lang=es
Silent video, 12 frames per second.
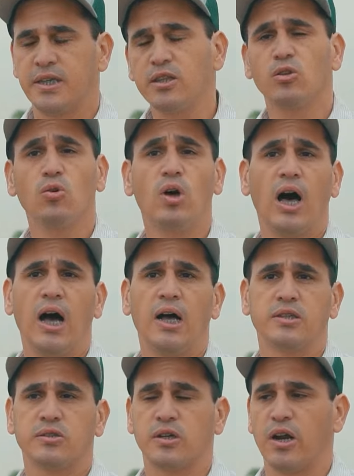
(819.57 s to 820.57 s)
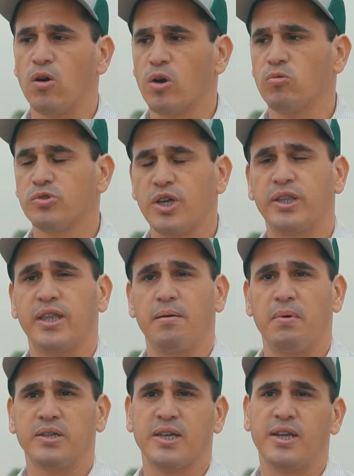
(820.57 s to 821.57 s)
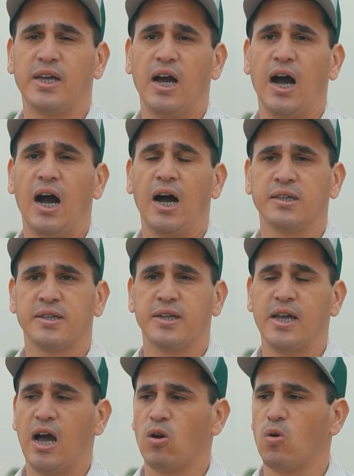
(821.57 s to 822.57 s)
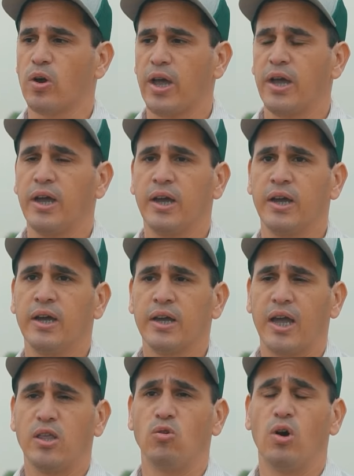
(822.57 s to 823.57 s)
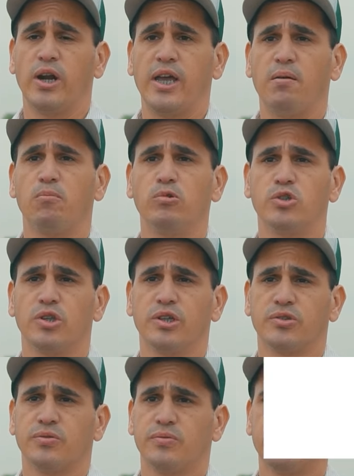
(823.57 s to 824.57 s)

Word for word: sin dudas creo que un sistema sería, sería algo que, que ayudaría mucho en eso.